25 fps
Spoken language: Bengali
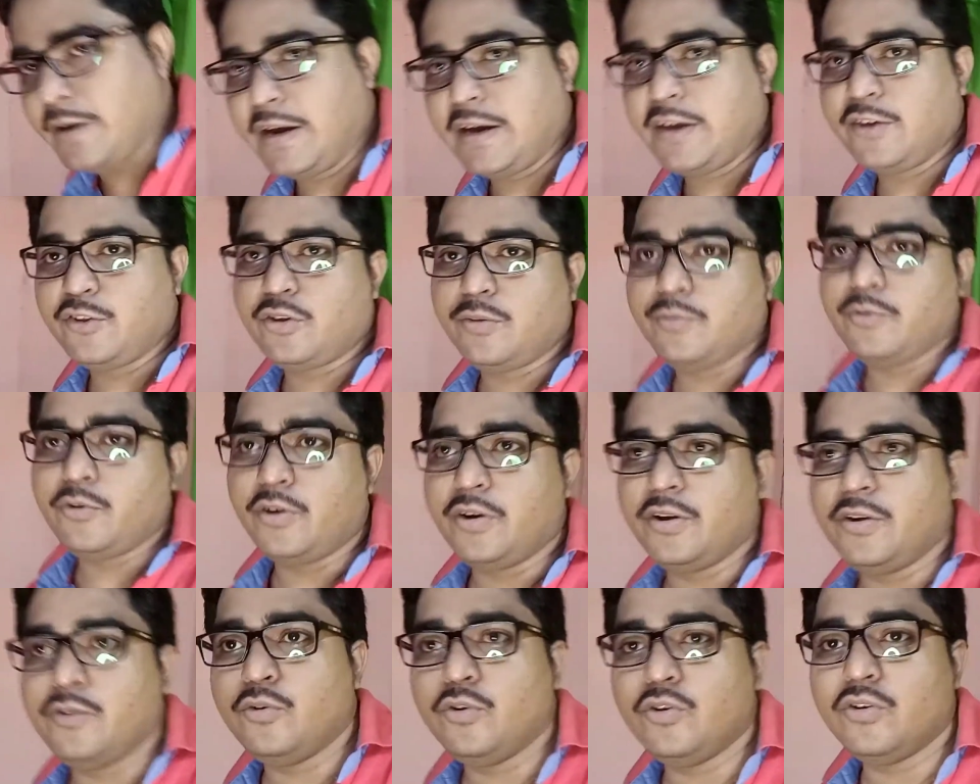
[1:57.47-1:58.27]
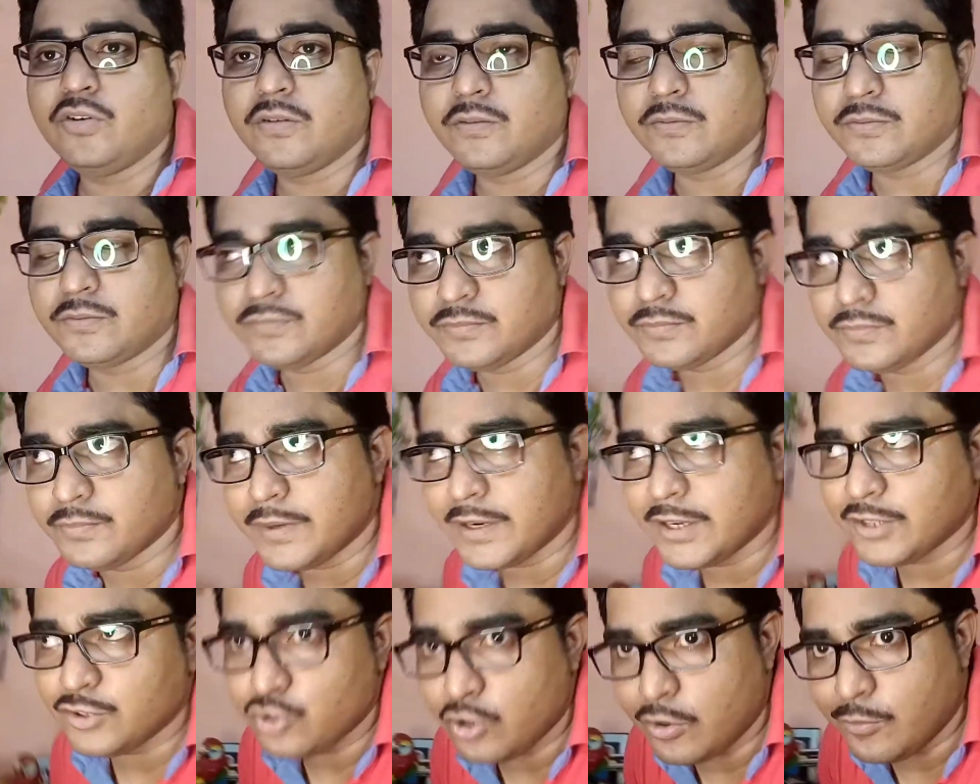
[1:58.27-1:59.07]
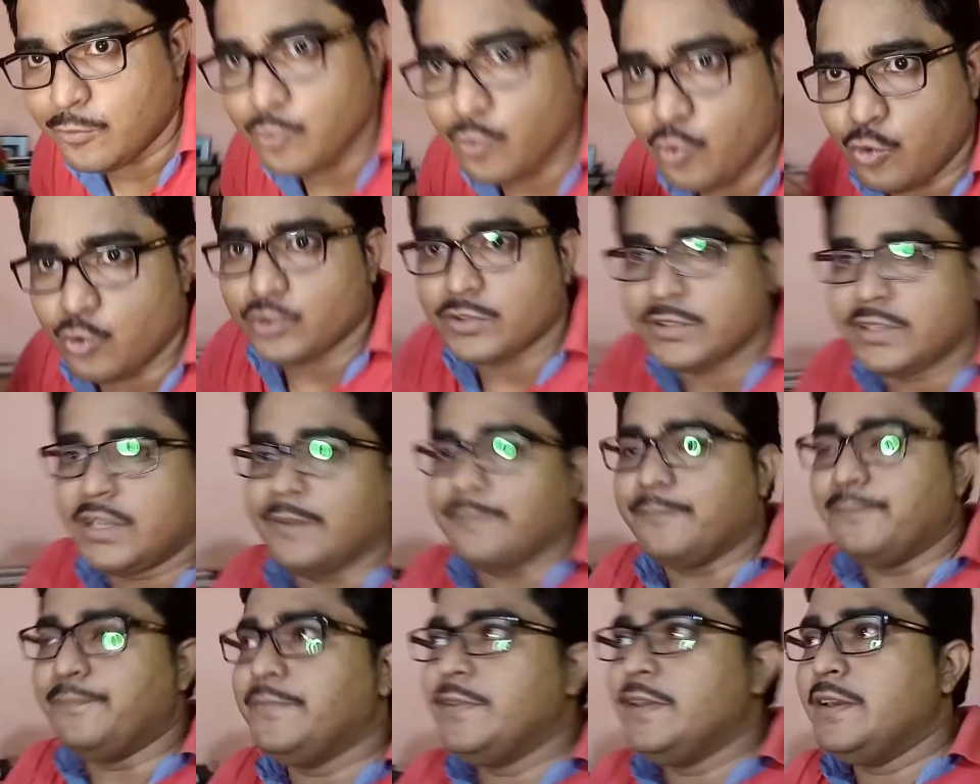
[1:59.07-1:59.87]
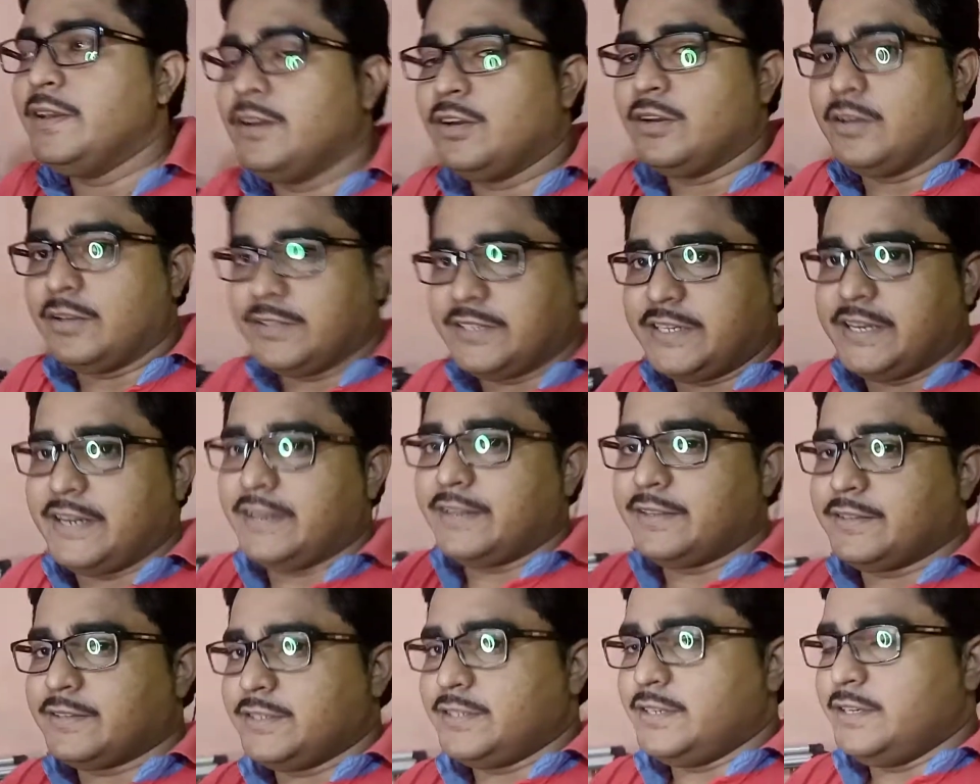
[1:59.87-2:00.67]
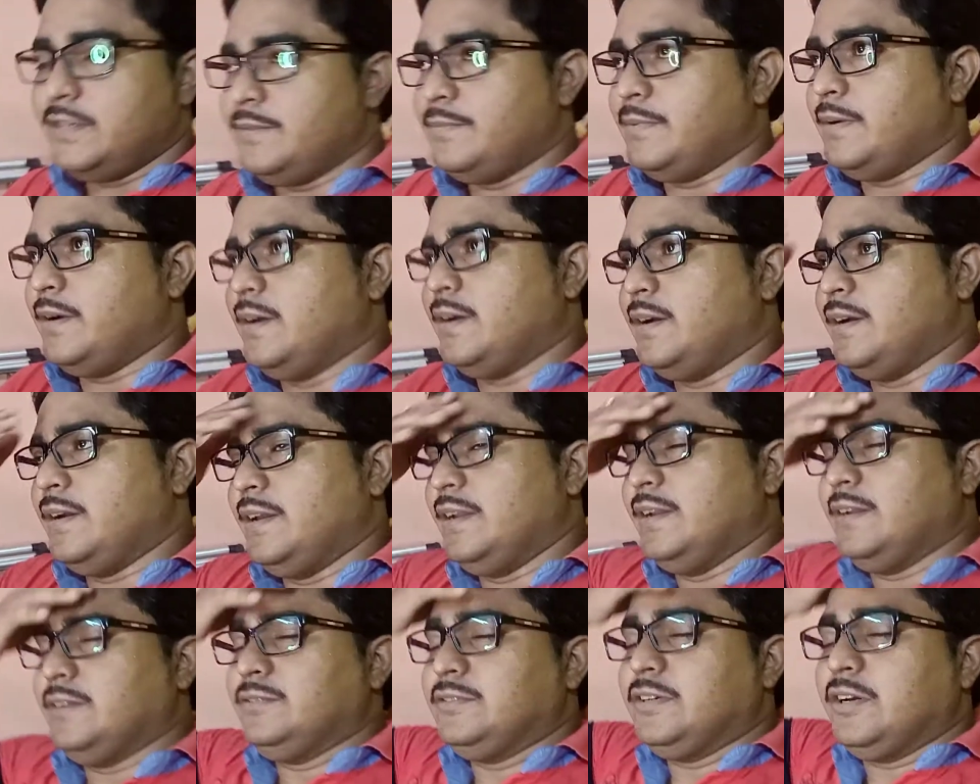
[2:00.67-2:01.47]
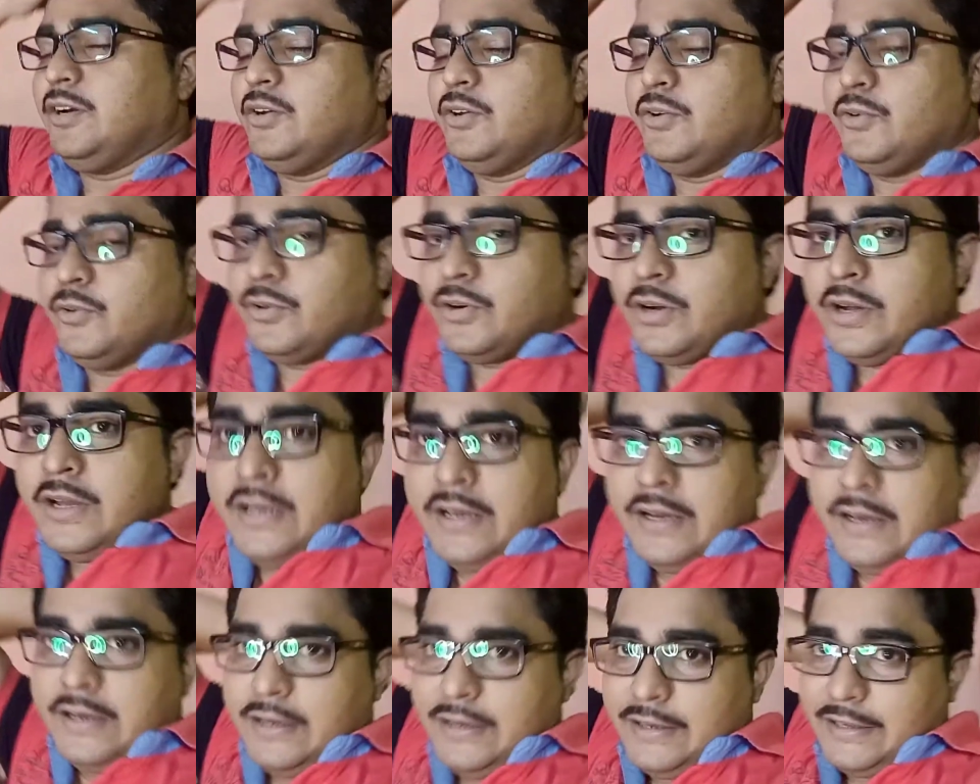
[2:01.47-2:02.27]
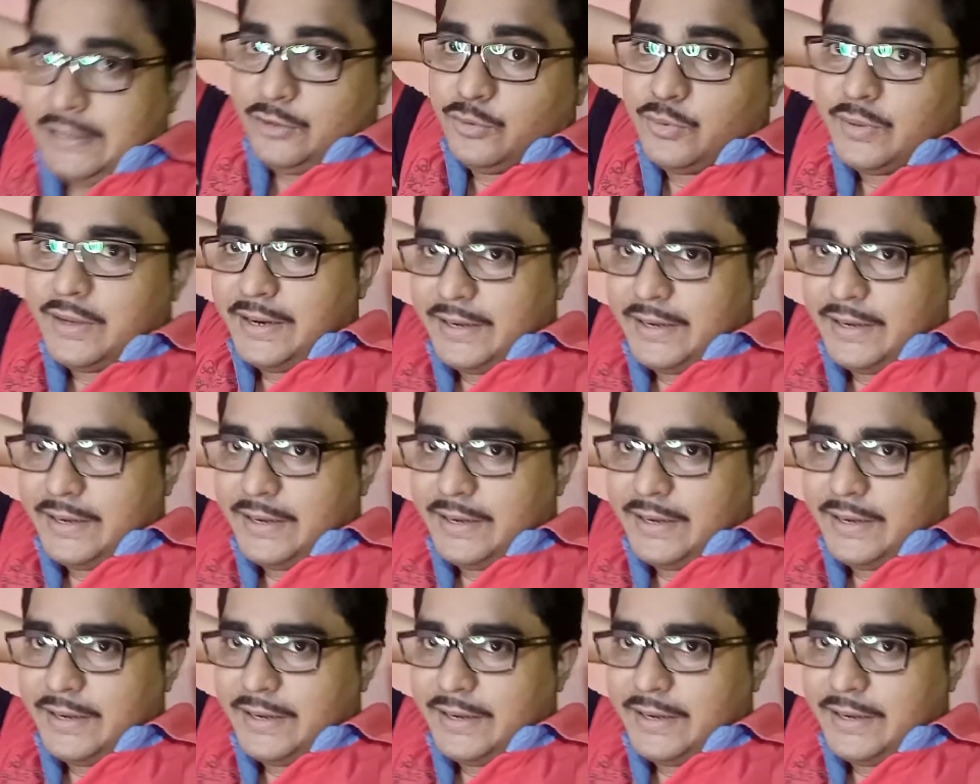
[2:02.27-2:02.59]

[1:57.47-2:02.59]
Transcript: এর আগে তো আমি অনেকগুলো মানে জব করতাম ছেড়েছি বা যাই হোক কিন্তু